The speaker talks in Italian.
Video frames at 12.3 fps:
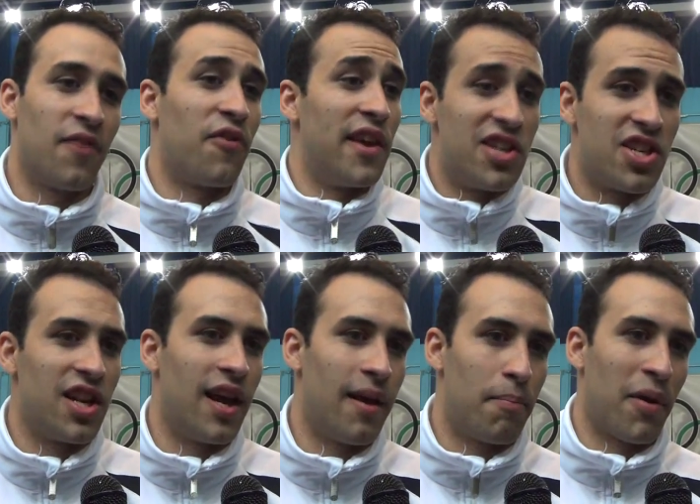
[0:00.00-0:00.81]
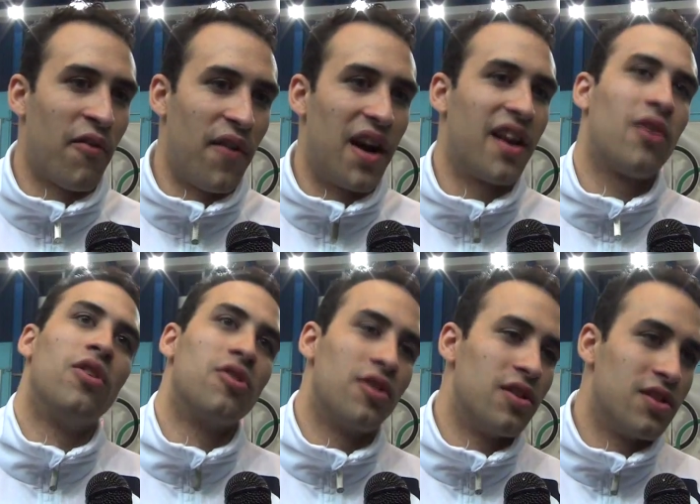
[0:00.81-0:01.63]
difficile per fare
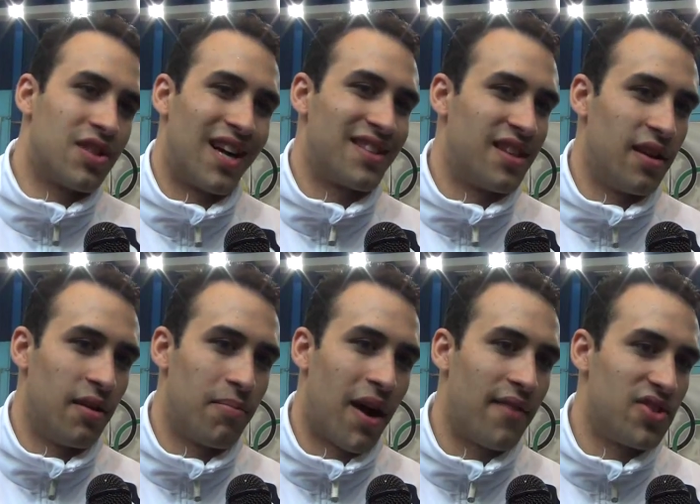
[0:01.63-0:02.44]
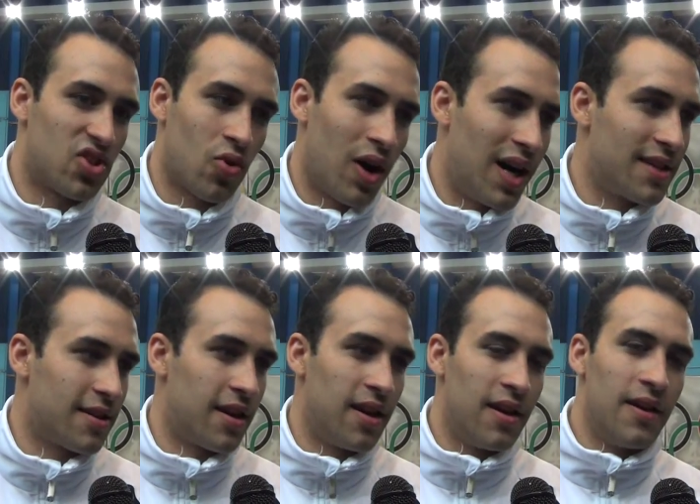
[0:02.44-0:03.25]
con tanti bravi
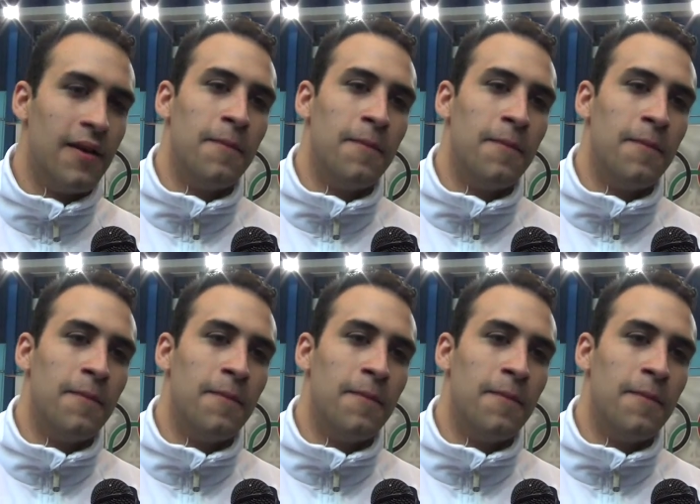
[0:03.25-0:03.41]
squadri,